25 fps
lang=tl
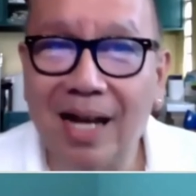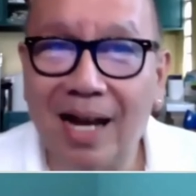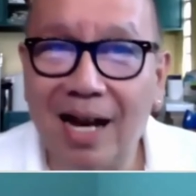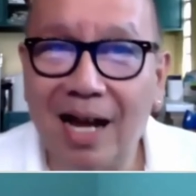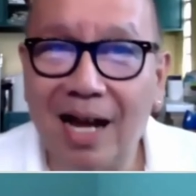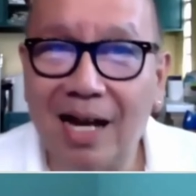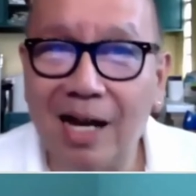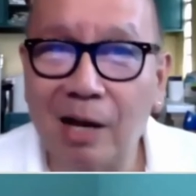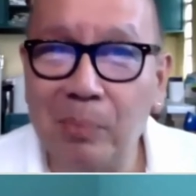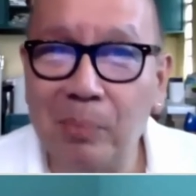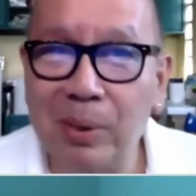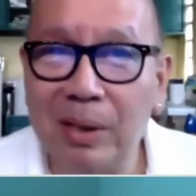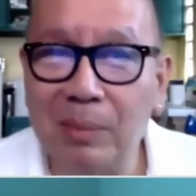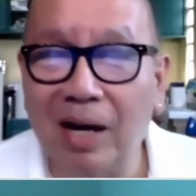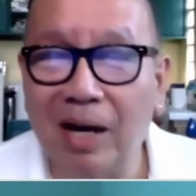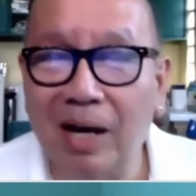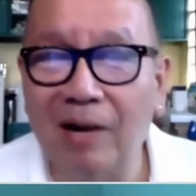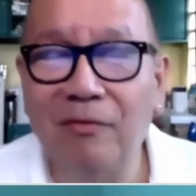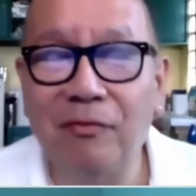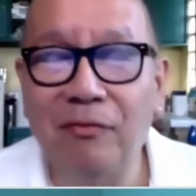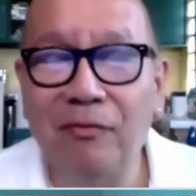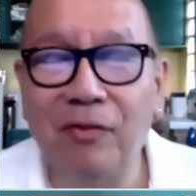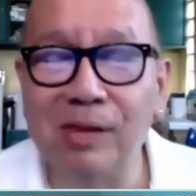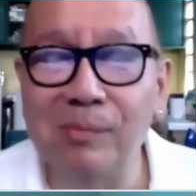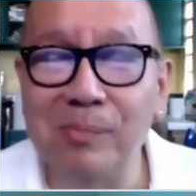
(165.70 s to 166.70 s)
mga
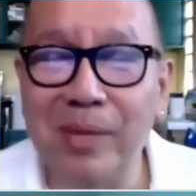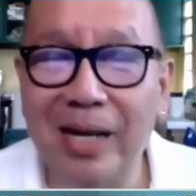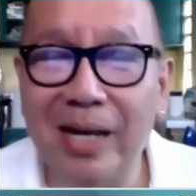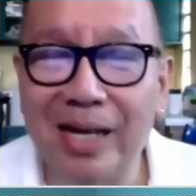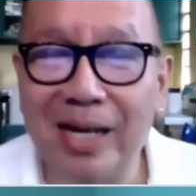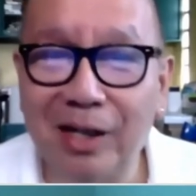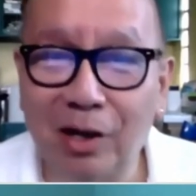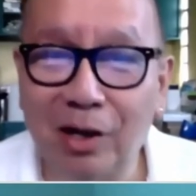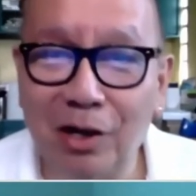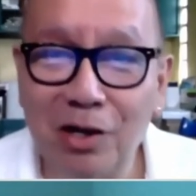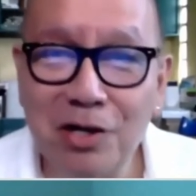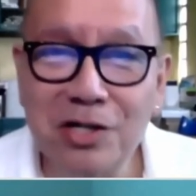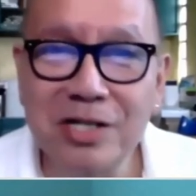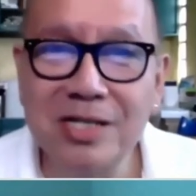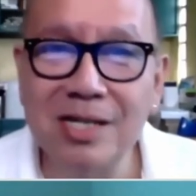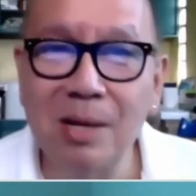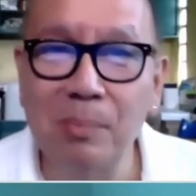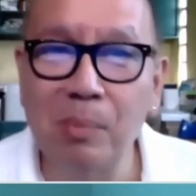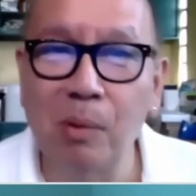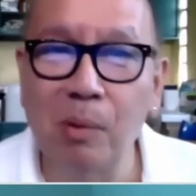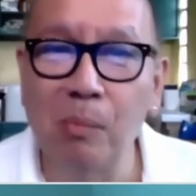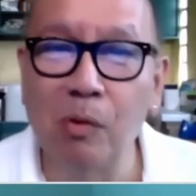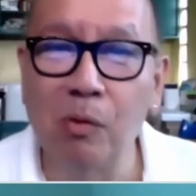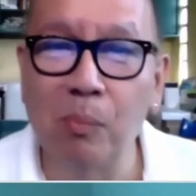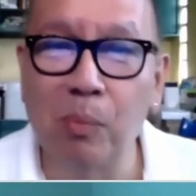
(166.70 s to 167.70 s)
filmmakers na
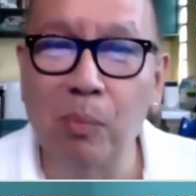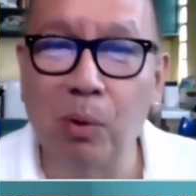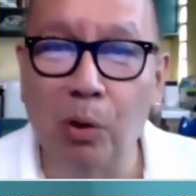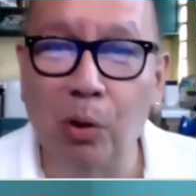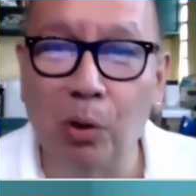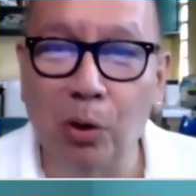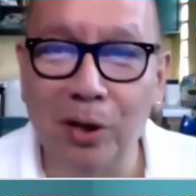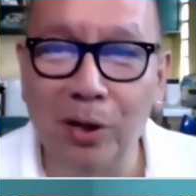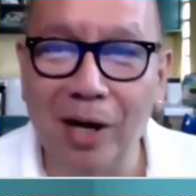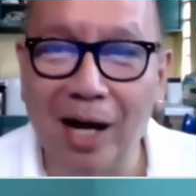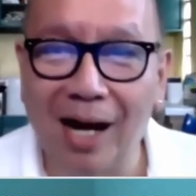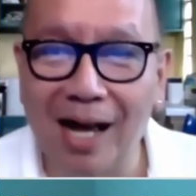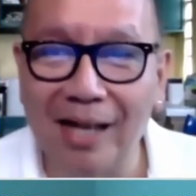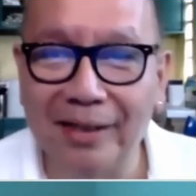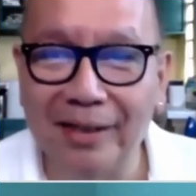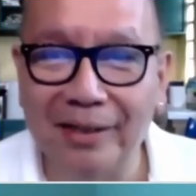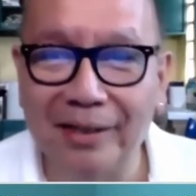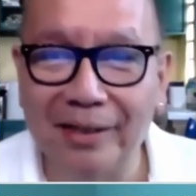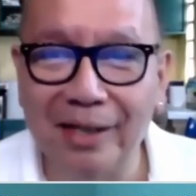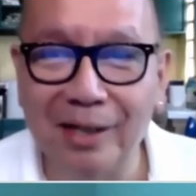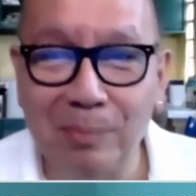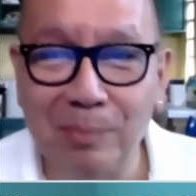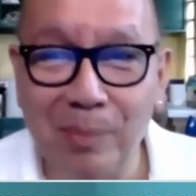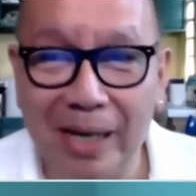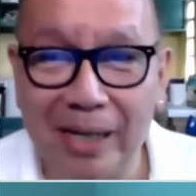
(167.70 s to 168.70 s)
bumubuo ng ating main
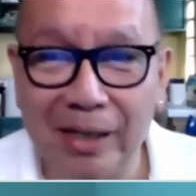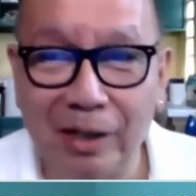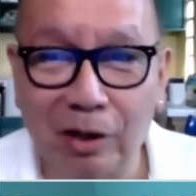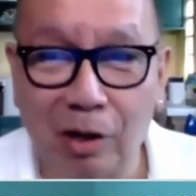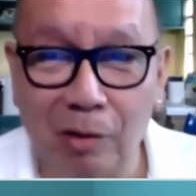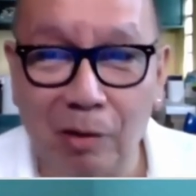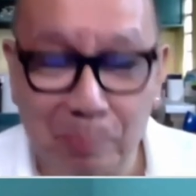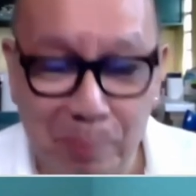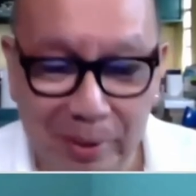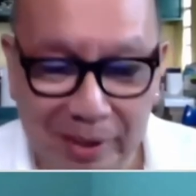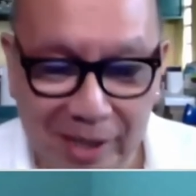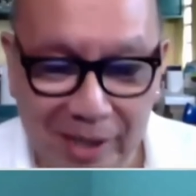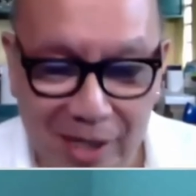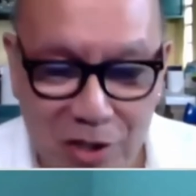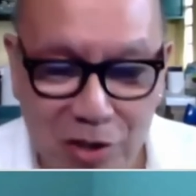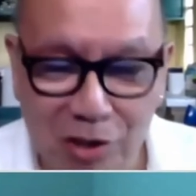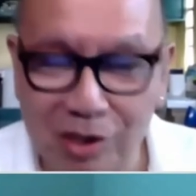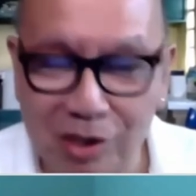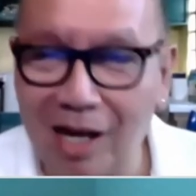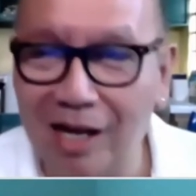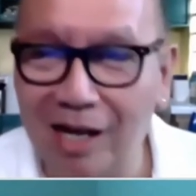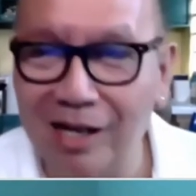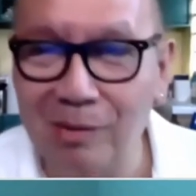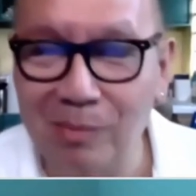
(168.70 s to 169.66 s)
competition ay ang mga